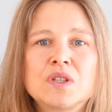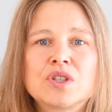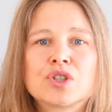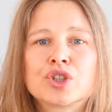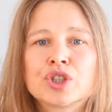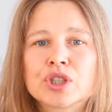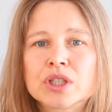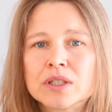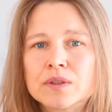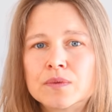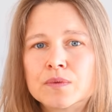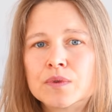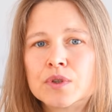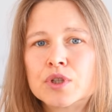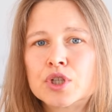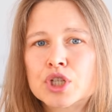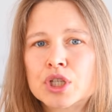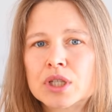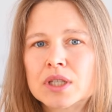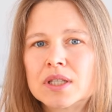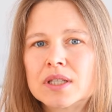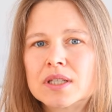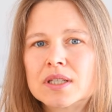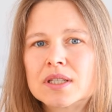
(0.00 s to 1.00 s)
wie Schritt für
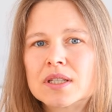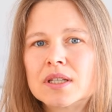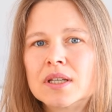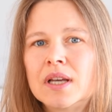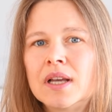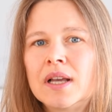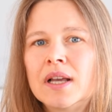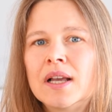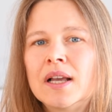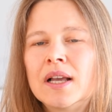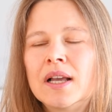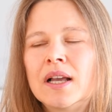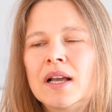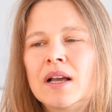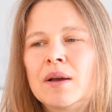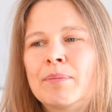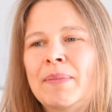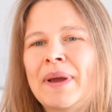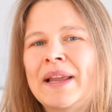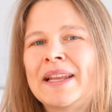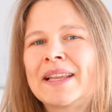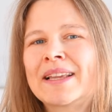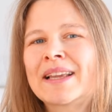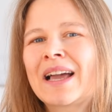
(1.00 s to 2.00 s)
Schritt
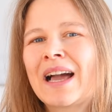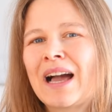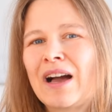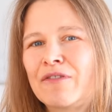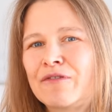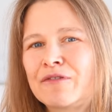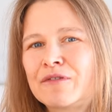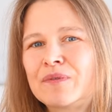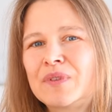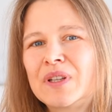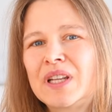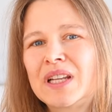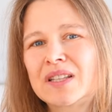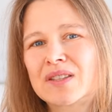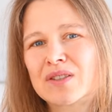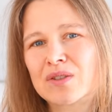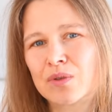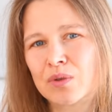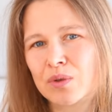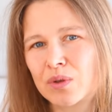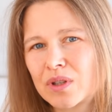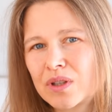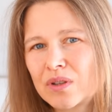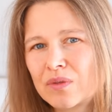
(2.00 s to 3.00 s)
meine Kraft wieder
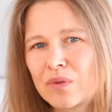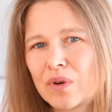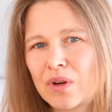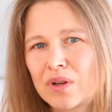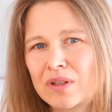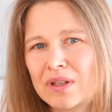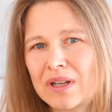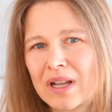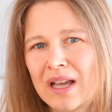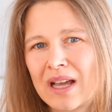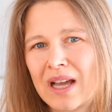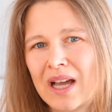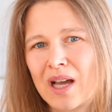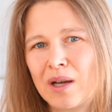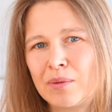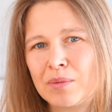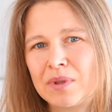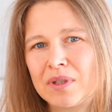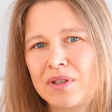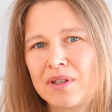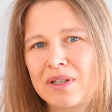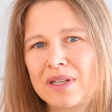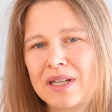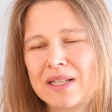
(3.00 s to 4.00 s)
zurückgewonnen
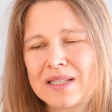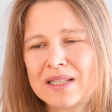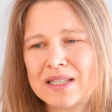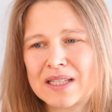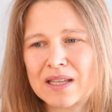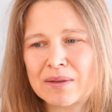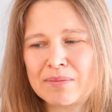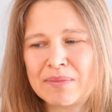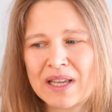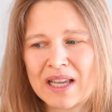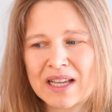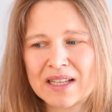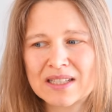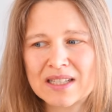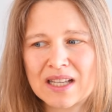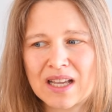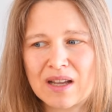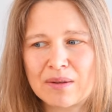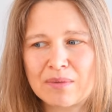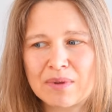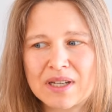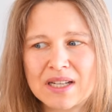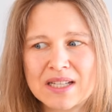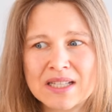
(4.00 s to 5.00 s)
habe, dass ich gemerkt
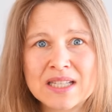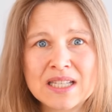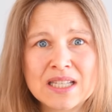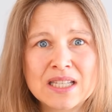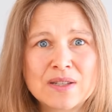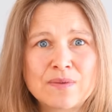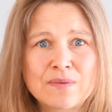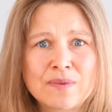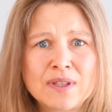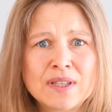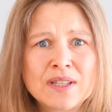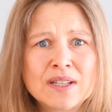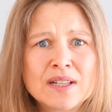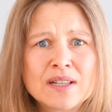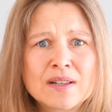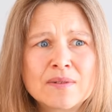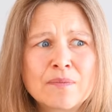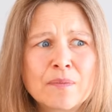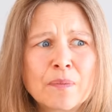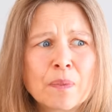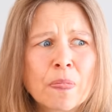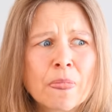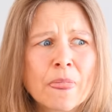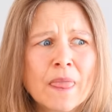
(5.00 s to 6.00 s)
habe, dass ich
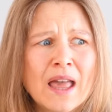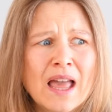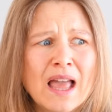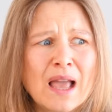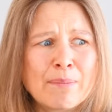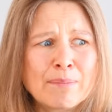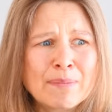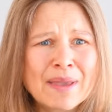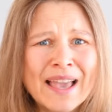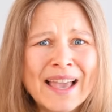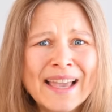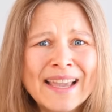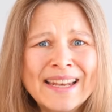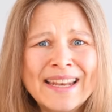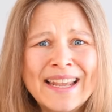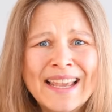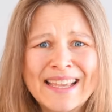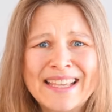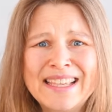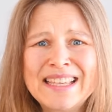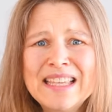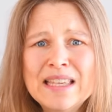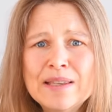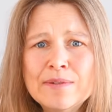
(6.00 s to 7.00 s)
viel mehr
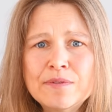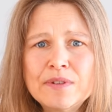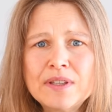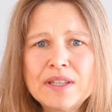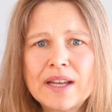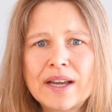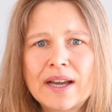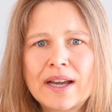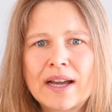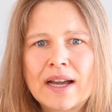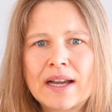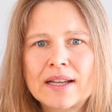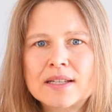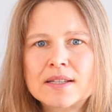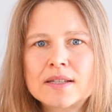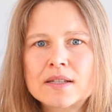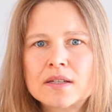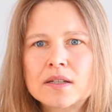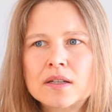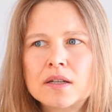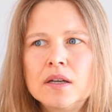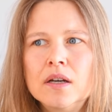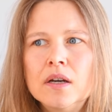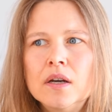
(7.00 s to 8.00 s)
Energie wieder
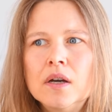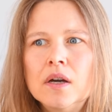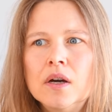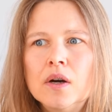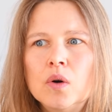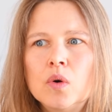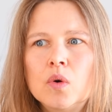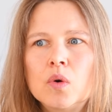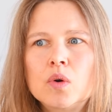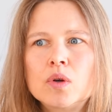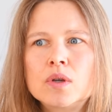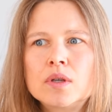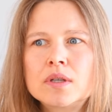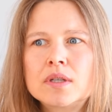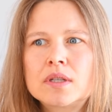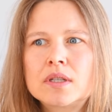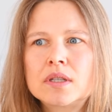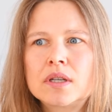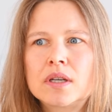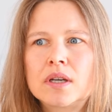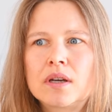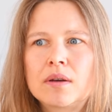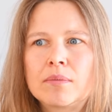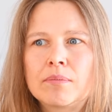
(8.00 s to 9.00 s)
hatte
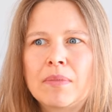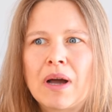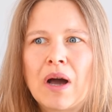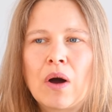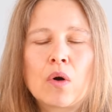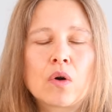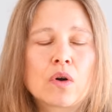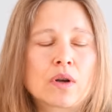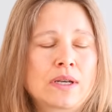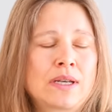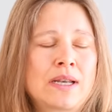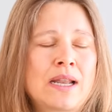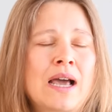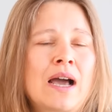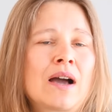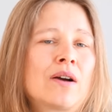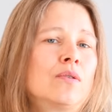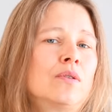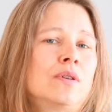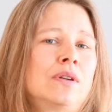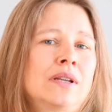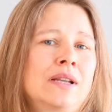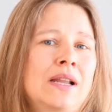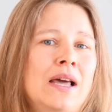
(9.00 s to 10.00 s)
und ähm, auch nach
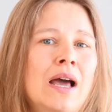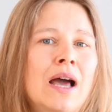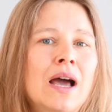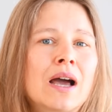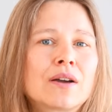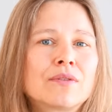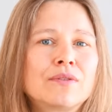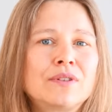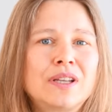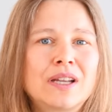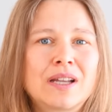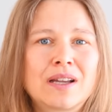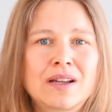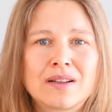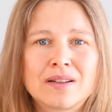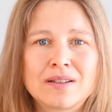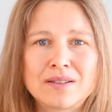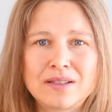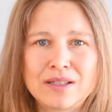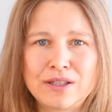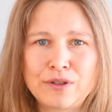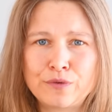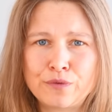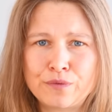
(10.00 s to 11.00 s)
und nach wieder
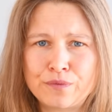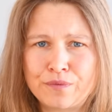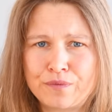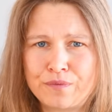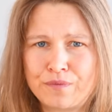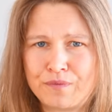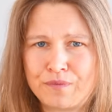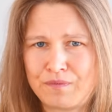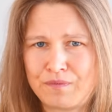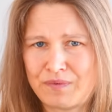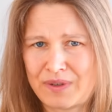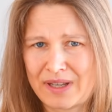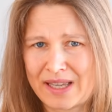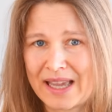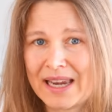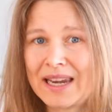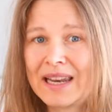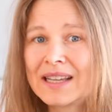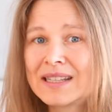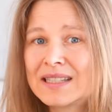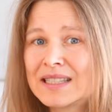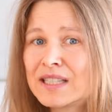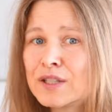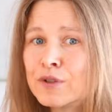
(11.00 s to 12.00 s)
die
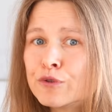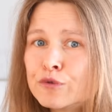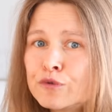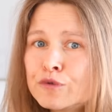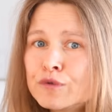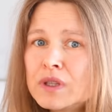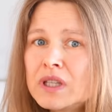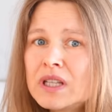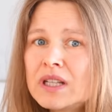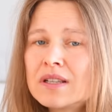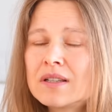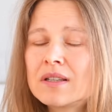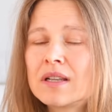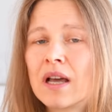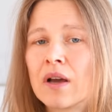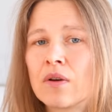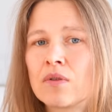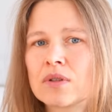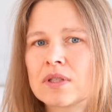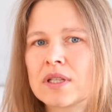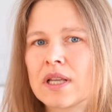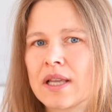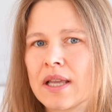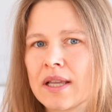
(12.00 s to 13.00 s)
relativ vielen
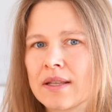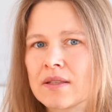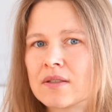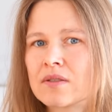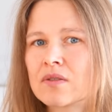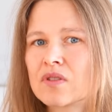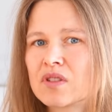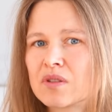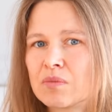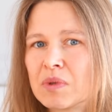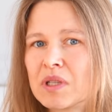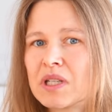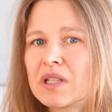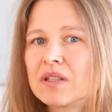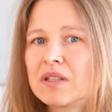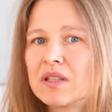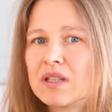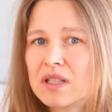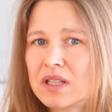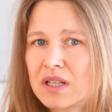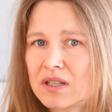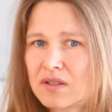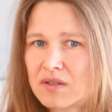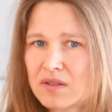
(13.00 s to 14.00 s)
Nahrungsergänzungsmittel, die
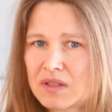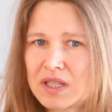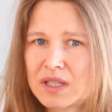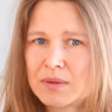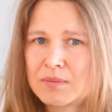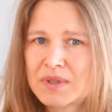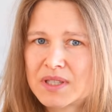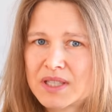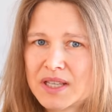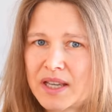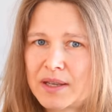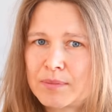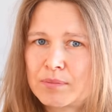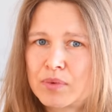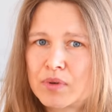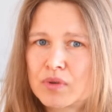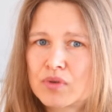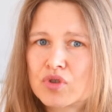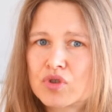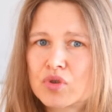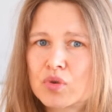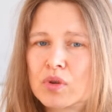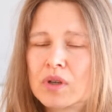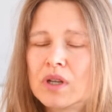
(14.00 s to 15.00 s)
ich dann zu dem
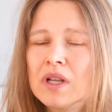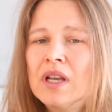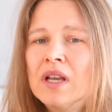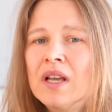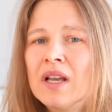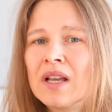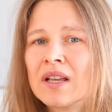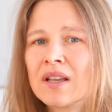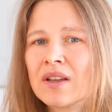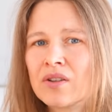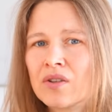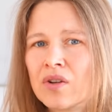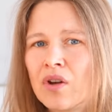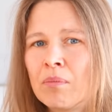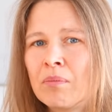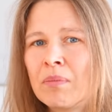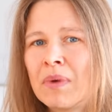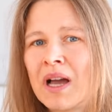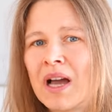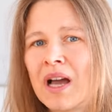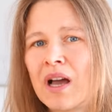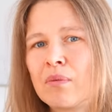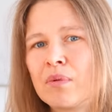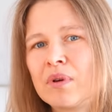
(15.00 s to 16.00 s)
Zeitpunkt schon
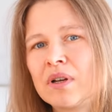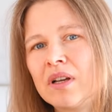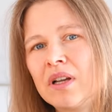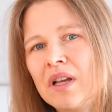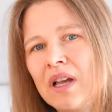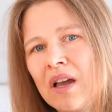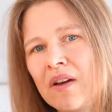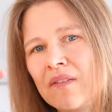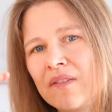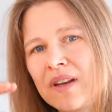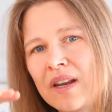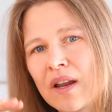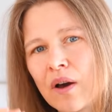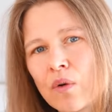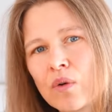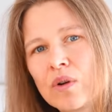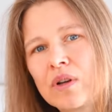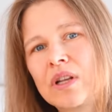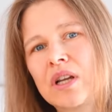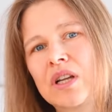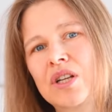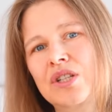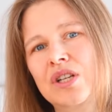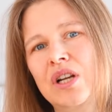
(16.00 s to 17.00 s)
genommen habe, wieder
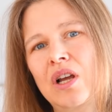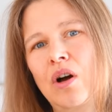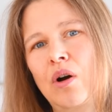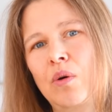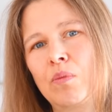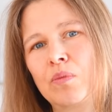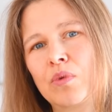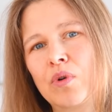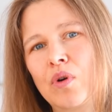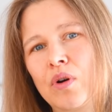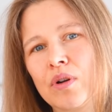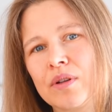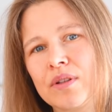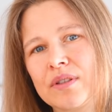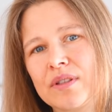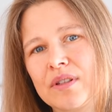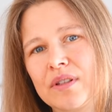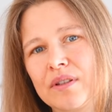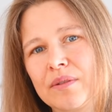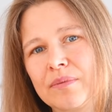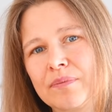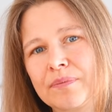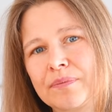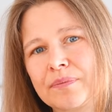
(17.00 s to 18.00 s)
runterschrauben konnte.